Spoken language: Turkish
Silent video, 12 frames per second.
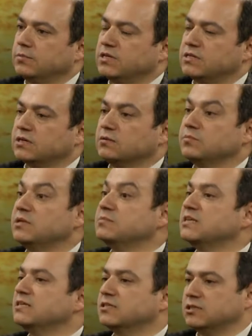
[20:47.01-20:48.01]
bir takım
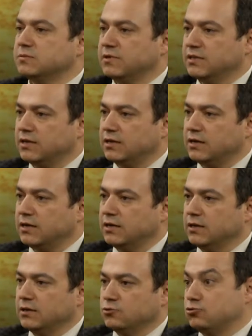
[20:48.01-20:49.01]
bilimsel çalışmalarla
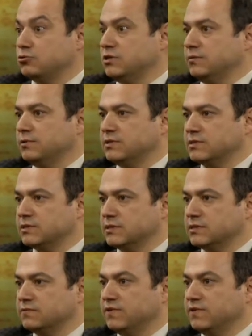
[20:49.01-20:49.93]
süsleyebilirsiniz.